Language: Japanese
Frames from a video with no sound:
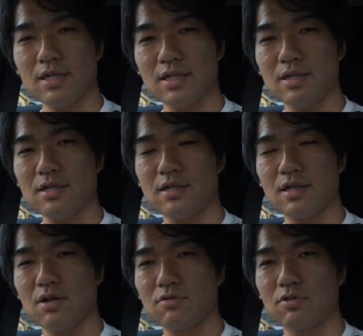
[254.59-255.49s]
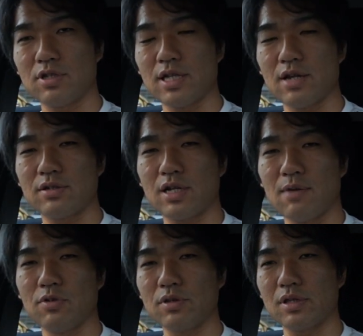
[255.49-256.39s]
キンした音になる
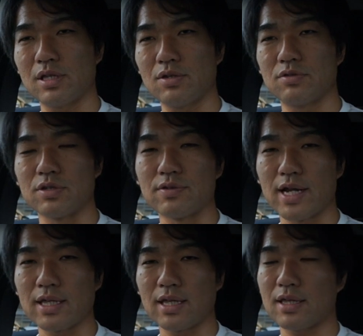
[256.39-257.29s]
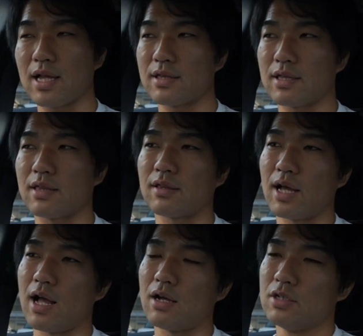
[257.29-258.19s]
かもっていうふうに言われてたんです
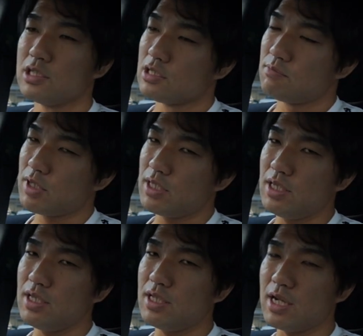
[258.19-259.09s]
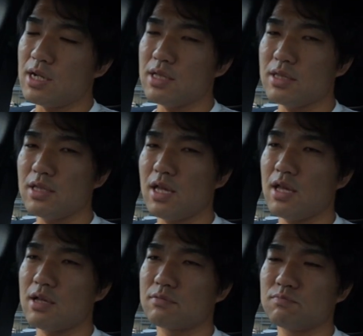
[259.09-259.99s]
が、聞いた感じ
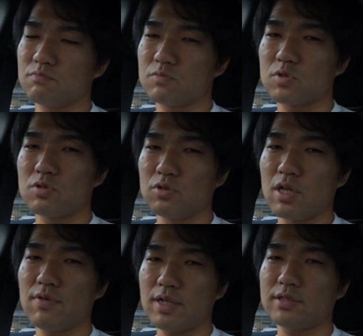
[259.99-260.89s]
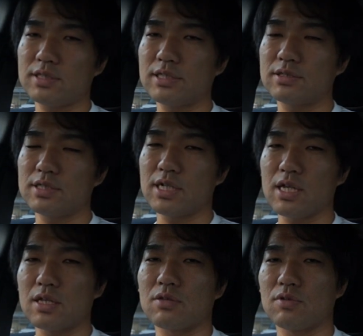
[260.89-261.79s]
ね、うん、この FX6 に
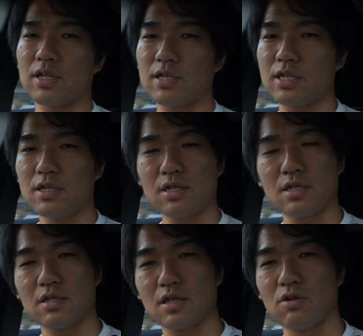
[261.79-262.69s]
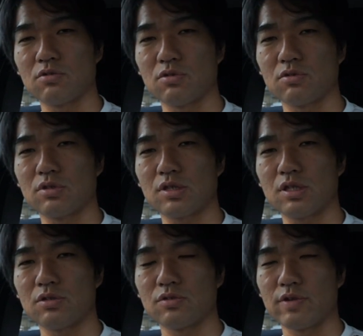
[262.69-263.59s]
関してはそんなにキンキンした音っ
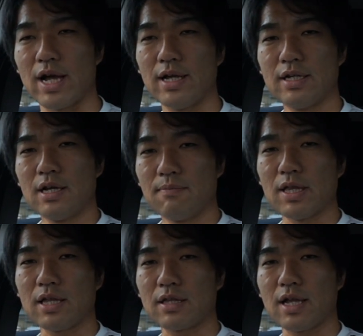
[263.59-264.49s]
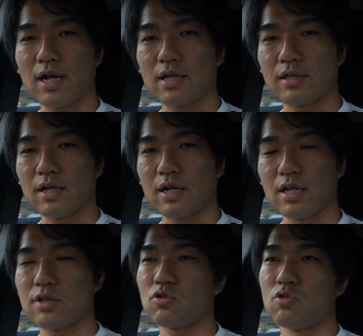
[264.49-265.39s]
ていうのには、まあ、なってなかった
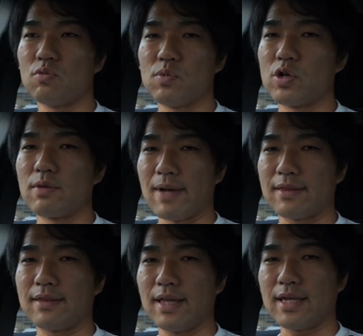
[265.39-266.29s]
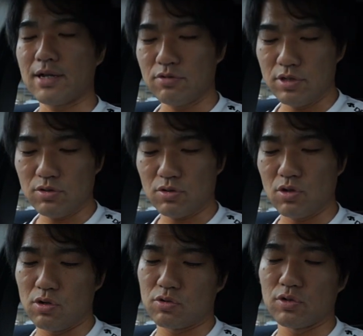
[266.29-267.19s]
かなと思います。で、逆に言う
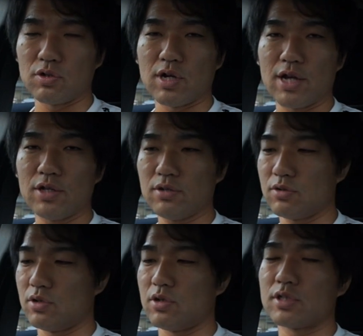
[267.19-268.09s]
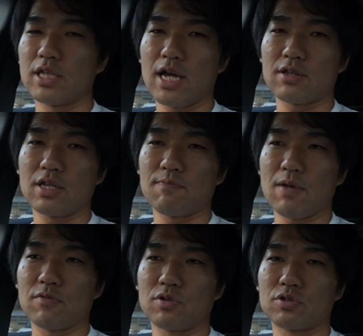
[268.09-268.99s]
と、このアルインコの
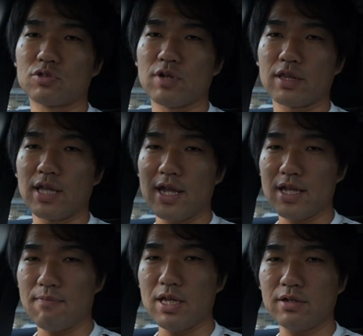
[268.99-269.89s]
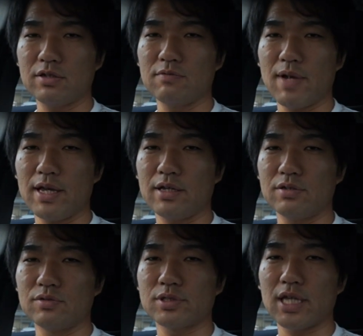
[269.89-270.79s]
DRDPM60 は
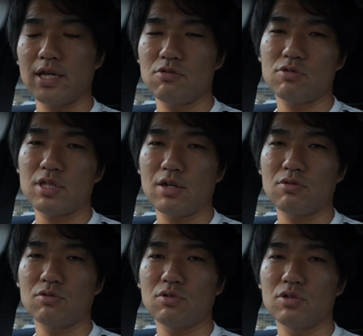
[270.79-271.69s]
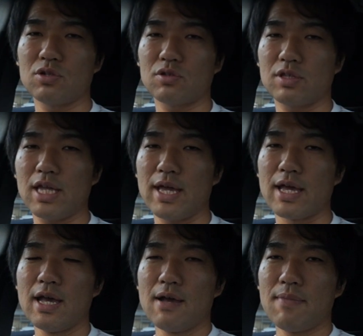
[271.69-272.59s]
ダイナミックマイクを採用してることによっ
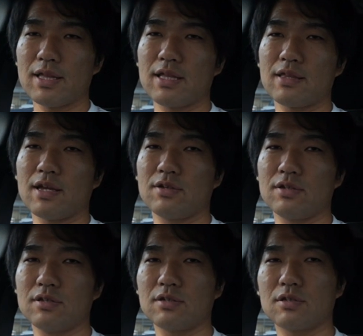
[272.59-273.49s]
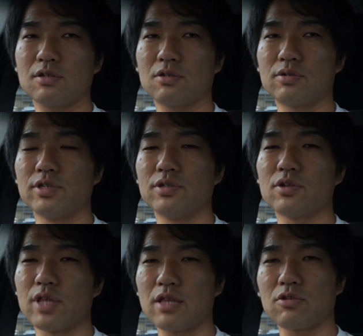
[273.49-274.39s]
て、まあ、デジタル特有
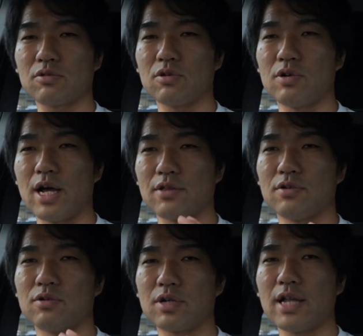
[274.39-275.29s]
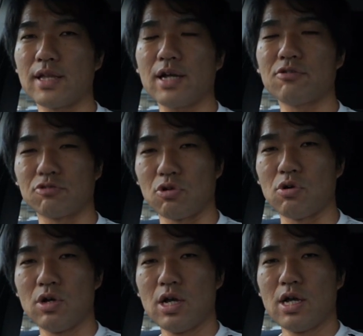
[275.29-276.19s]
のね、ちょっと、あの、甲高い
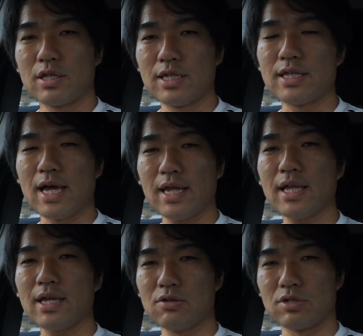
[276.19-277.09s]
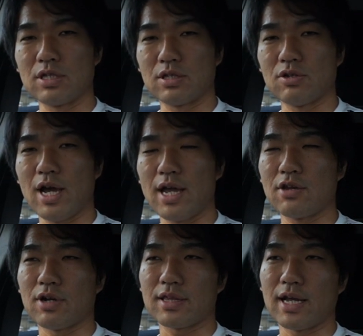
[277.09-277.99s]
音にならないようにっていう
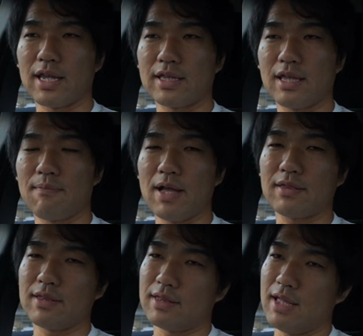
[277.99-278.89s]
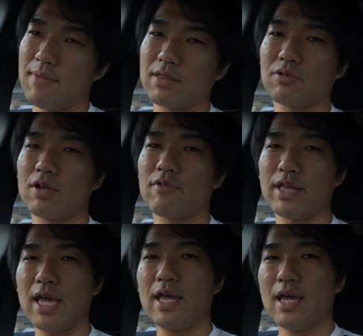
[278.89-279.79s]
配慮がされてますんで、まあ、その辺
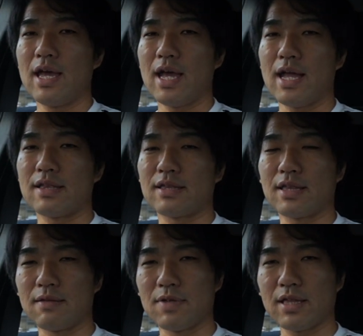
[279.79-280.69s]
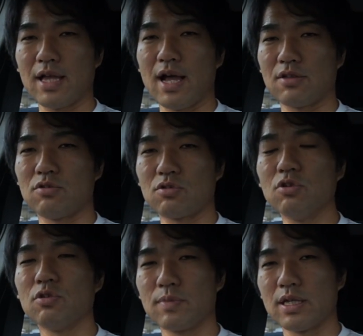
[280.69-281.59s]
はね、えー、実際に皆さん、あの、
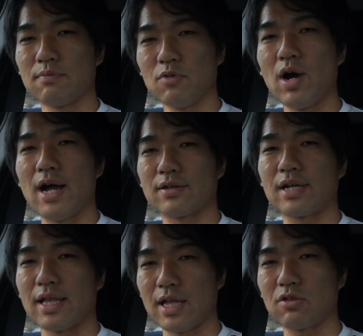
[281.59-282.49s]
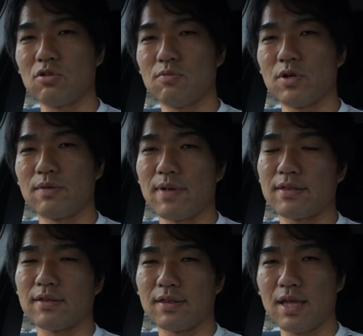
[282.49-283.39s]
好みもあるかなと思いま
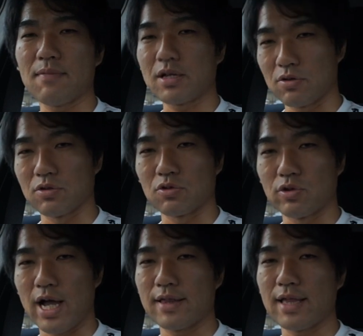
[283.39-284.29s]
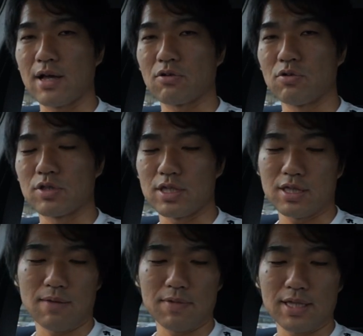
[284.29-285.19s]
すんで、まあ、今日の動画参考に
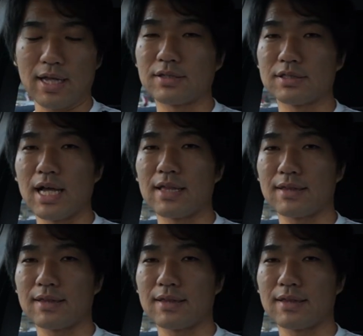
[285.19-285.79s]
してみてくだ